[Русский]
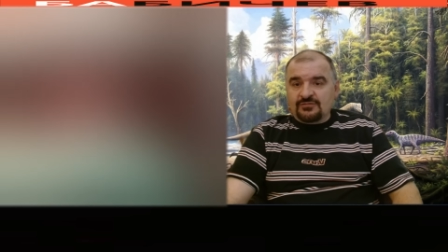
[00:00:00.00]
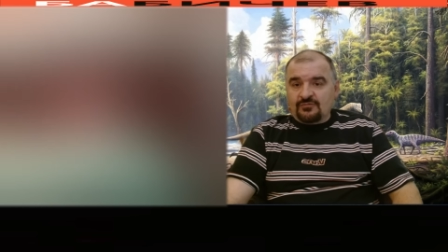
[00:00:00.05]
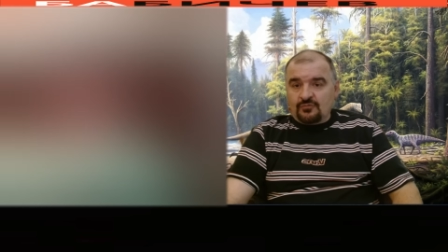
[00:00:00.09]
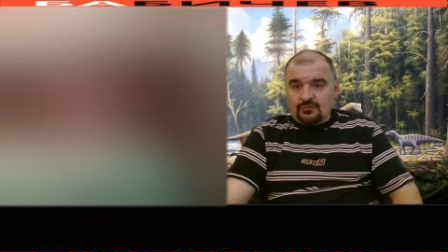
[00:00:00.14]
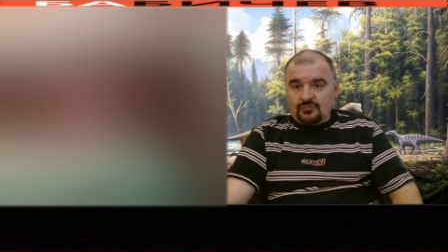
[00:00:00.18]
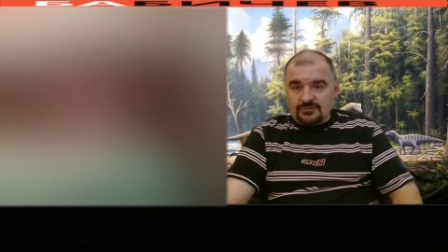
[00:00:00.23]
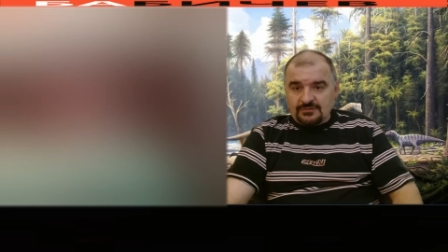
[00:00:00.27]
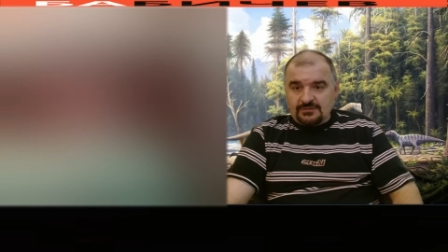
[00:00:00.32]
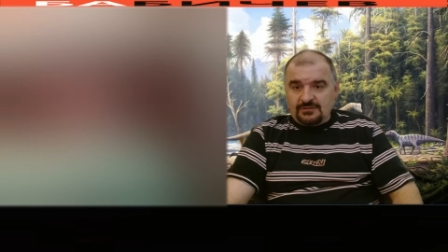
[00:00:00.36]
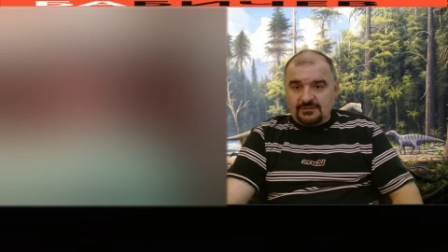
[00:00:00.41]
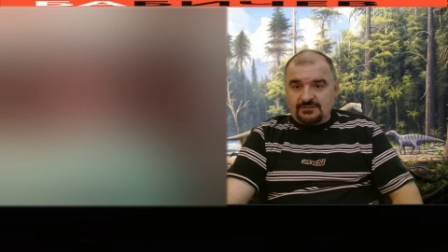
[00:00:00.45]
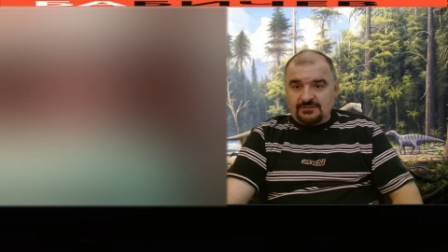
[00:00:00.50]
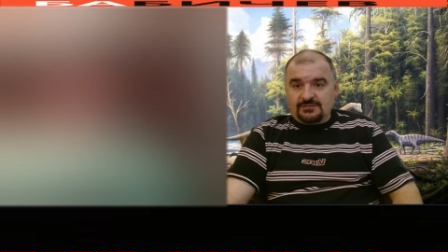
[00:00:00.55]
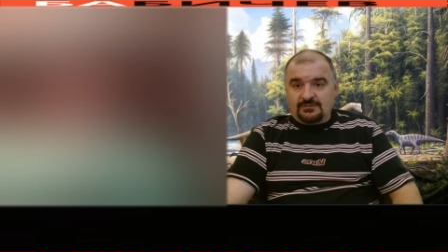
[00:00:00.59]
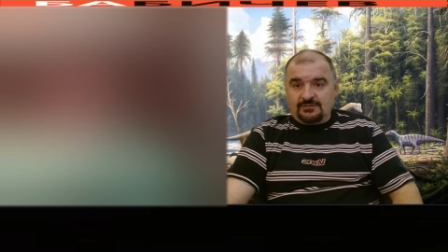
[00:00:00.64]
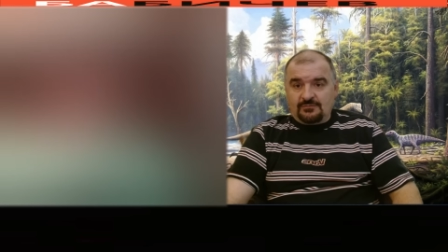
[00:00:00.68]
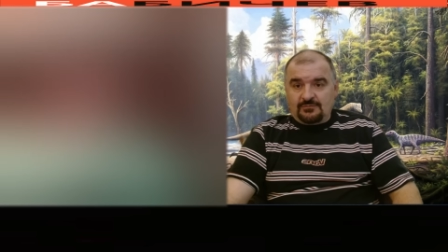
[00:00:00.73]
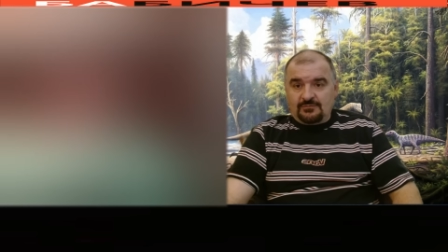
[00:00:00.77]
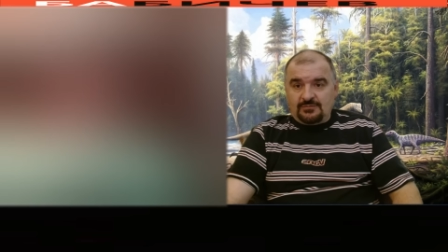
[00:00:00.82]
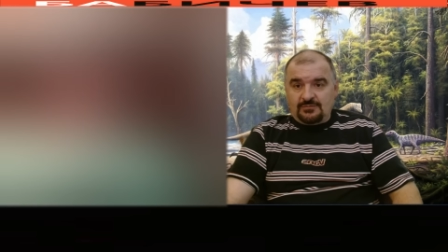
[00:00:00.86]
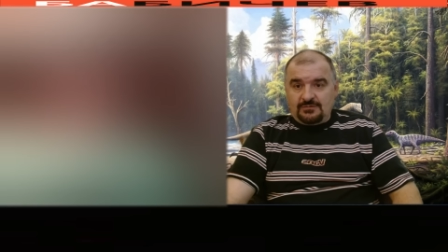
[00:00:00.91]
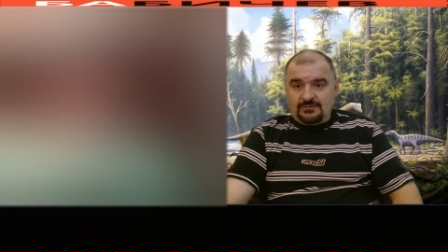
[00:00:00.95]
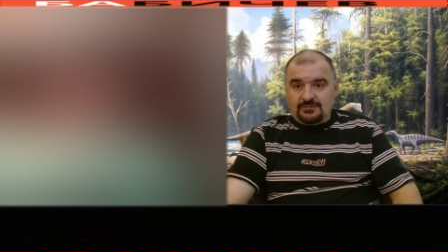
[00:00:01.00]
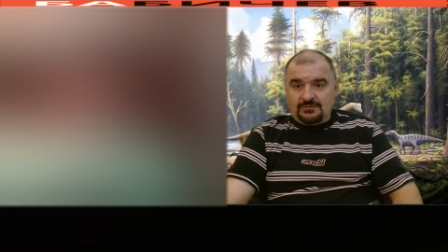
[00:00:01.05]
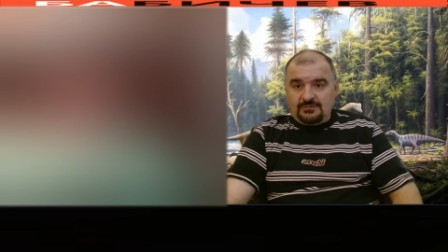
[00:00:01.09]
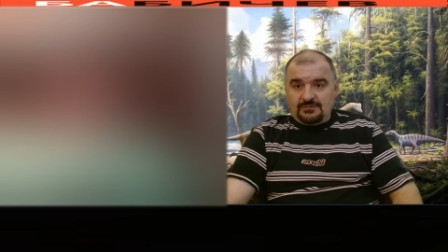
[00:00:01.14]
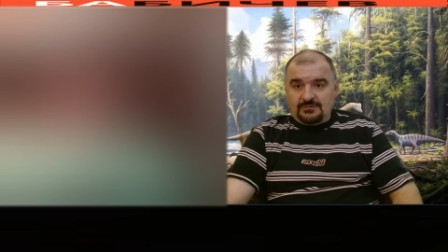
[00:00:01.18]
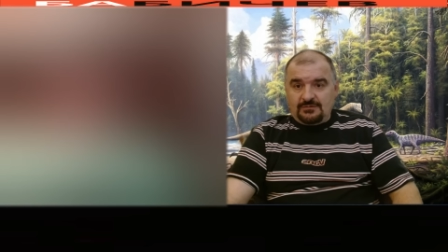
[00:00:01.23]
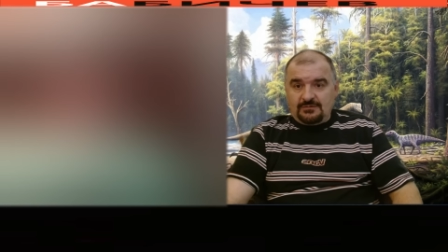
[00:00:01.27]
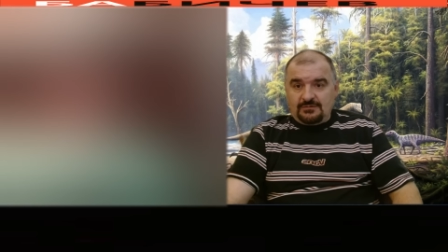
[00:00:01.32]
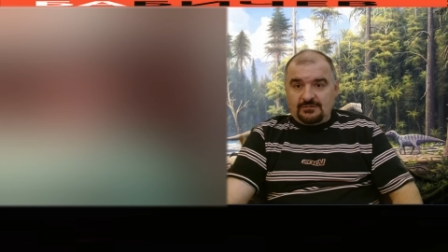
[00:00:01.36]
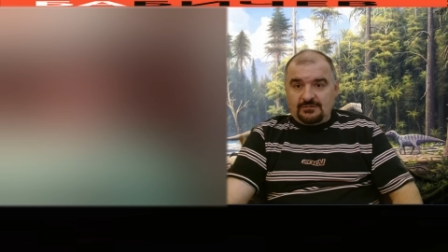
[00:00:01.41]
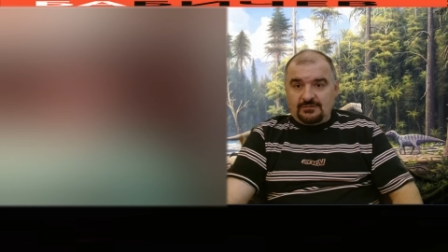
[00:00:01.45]
возгласом
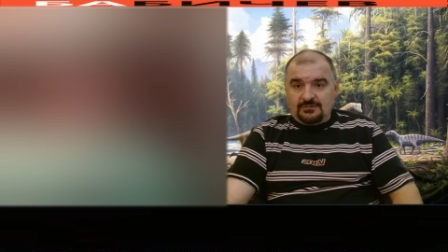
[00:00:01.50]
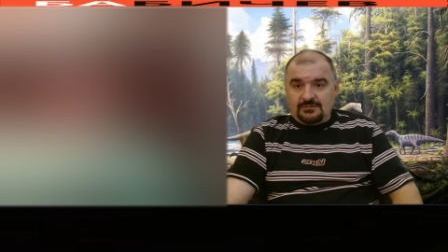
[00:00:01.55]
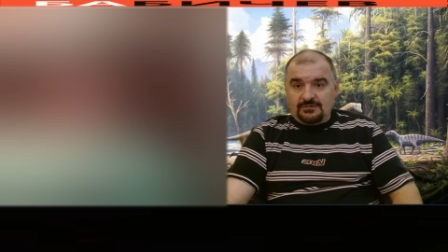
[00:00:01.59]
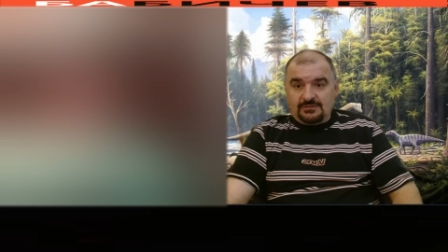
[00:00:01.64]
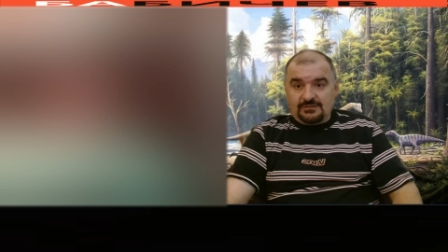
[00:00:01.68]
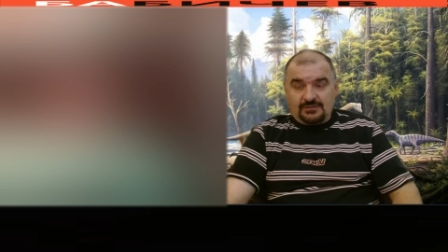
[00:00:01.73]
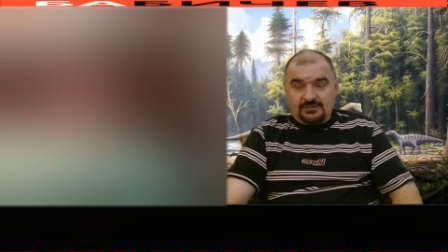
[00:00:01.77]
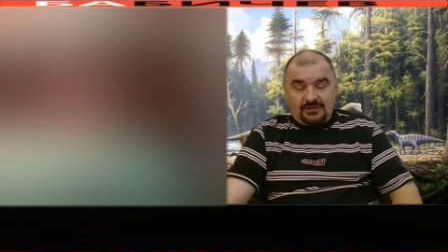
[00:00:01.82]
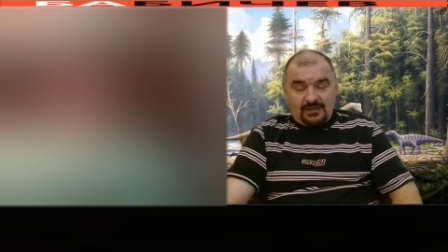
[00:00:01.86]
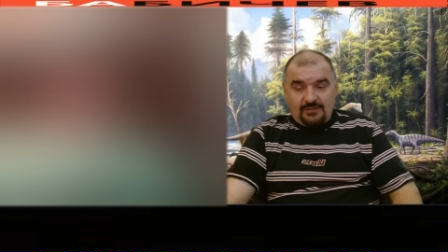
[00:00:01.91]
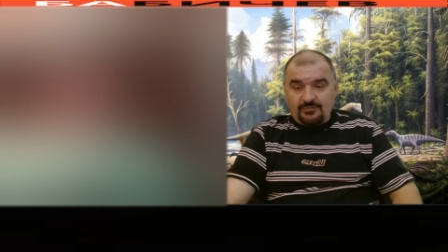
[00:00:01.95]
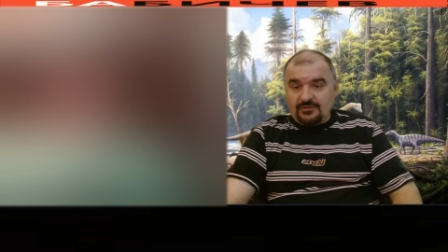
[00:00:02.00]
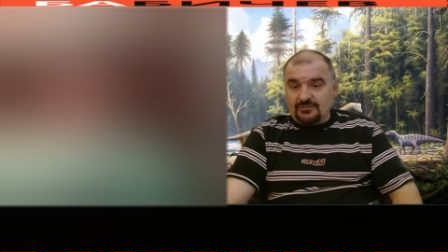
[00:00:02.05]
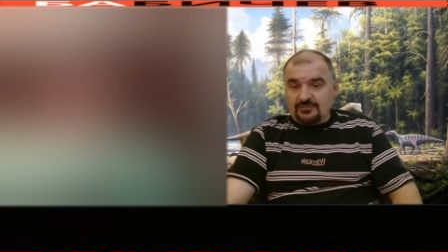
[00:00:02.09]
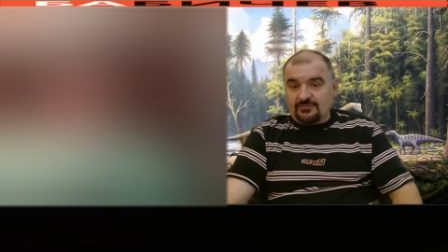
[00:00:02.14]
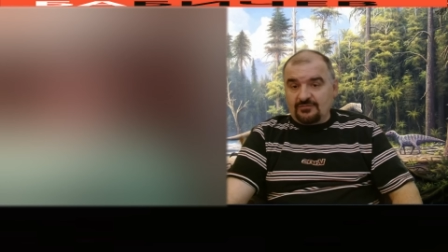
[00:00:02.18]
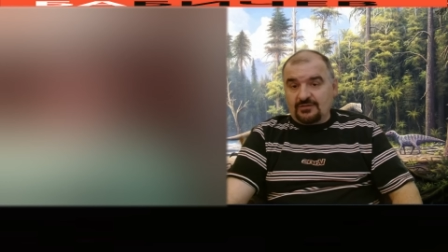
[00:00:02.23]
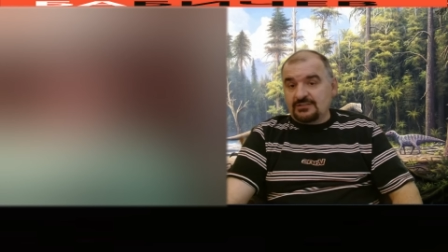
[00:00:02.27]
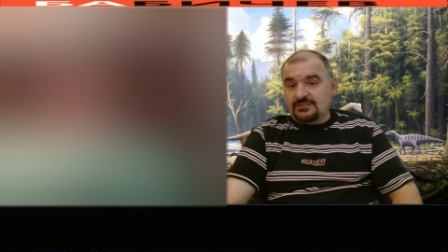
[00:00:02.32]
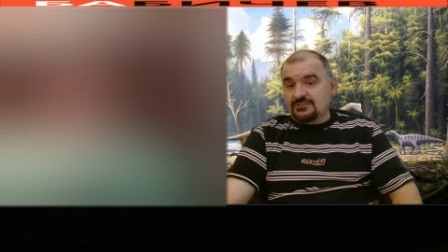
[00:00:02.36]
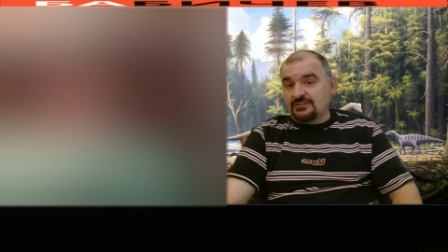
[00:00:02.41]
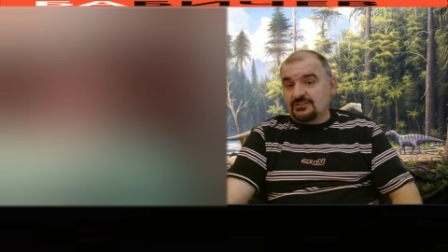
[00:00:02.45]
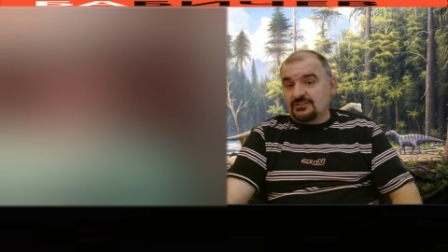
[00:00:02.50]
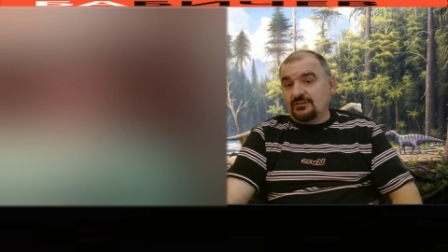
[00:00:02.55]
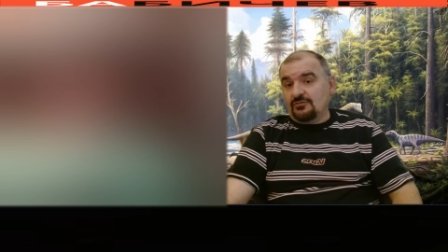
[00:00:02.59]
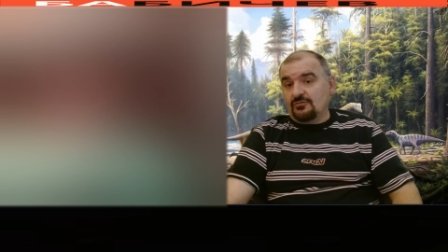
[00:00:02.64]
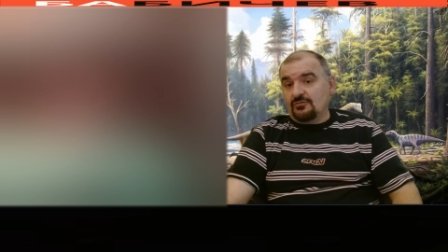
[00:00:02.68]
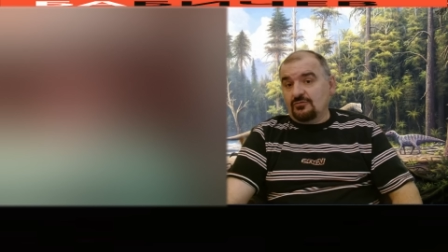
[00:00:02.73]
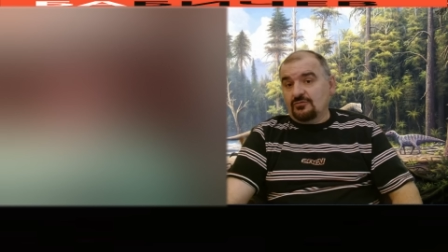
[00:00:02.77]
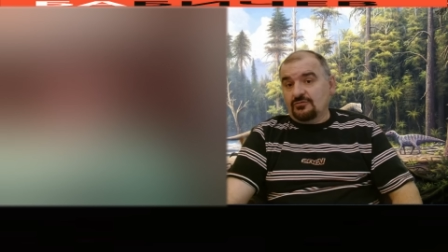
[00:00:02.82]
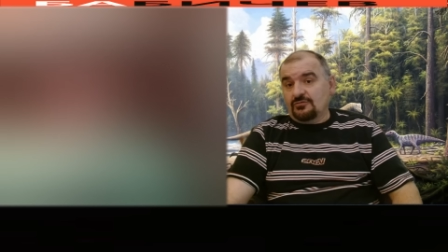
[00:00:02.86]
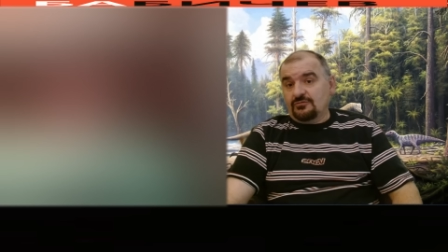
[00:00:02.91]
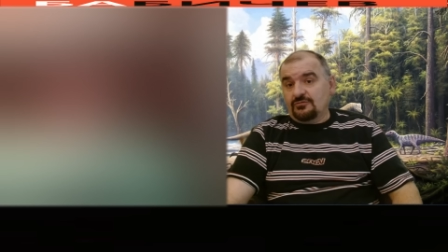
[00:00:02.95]
грабят ваш народ